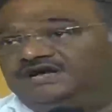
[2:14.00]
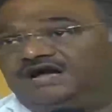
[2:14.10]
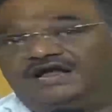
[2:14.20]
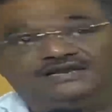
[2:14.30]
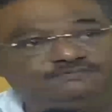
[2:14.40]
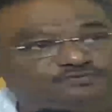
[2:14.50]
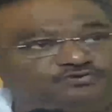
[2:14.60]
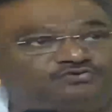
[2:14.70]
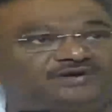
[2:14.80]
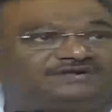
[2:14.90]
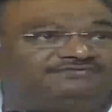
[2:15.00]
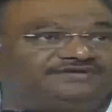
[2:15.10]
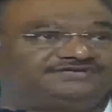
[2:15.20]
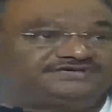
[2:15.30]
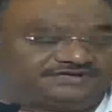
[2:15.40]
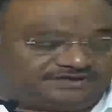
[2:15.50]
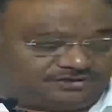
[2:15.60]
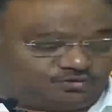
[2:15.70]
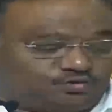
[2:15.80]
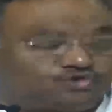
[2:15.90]
আলিপুর দুয়ারে হয়েছে
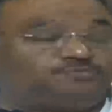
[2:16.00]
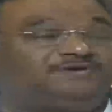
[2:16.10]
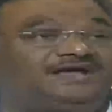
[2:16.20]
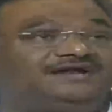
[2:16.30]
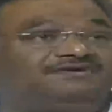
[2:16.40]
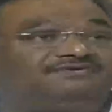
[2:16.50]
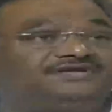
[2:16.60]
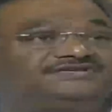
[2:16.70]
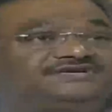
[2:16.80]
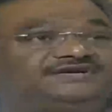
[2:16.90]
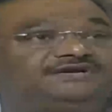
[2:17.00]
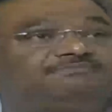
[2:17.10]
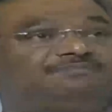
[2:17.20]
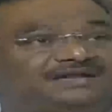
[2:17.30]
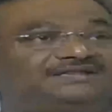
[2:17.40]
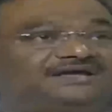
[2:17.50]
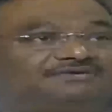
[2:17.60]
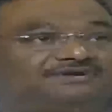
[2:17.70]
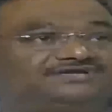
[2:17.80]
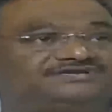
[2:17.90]
কুচবিহারে হয়েছে
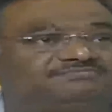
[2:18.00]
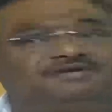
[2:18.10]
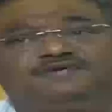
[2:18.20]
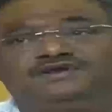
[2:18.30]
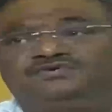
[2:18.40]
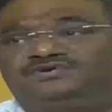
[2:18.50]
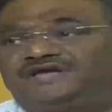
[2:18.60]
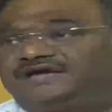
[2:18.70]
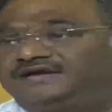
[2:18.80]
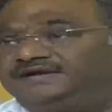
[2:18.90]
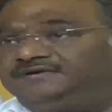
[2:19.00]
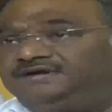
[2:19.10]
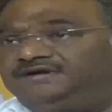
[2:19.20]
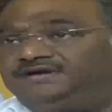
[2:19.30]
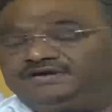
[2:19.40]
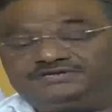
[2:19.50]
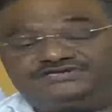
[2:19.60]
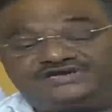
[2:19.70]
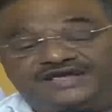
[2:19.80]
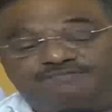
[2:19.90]
মালদায় হয়েছে বিভিন্ন জায়গায়
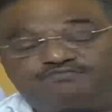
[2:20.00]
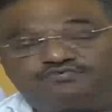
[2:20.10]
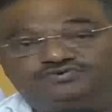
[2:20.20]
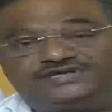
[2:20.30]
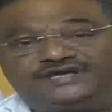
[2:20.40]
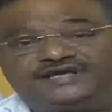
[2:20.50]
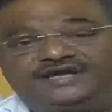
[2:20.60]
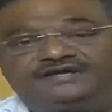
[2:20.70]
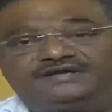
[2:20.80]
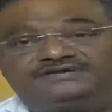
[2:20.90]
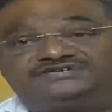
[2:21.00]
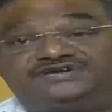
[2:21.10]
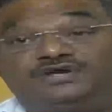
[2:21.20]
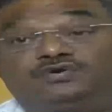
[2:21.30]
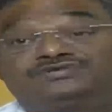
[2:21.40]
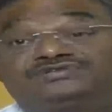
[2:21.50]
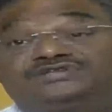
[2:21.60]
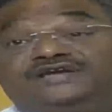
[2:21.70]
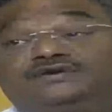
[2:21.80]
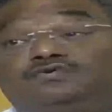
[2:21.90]
যে বুথে সে
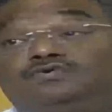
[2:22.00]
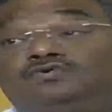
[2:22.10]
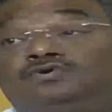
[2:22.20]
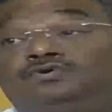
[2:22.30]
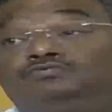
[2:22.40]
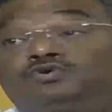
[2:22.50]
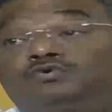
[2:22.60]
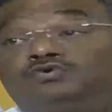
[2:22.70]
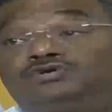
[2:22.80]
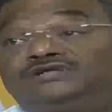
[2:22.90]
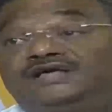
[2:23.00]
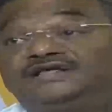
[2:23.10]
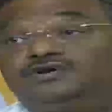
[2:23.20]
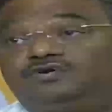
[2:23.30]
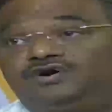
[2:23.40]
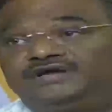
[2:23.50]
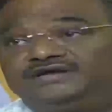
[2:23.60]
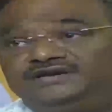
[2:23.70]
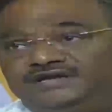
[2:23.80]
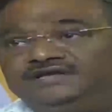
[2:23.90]
অর্থে কোনো দখলদারি
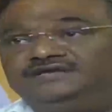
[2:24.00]
হয়নি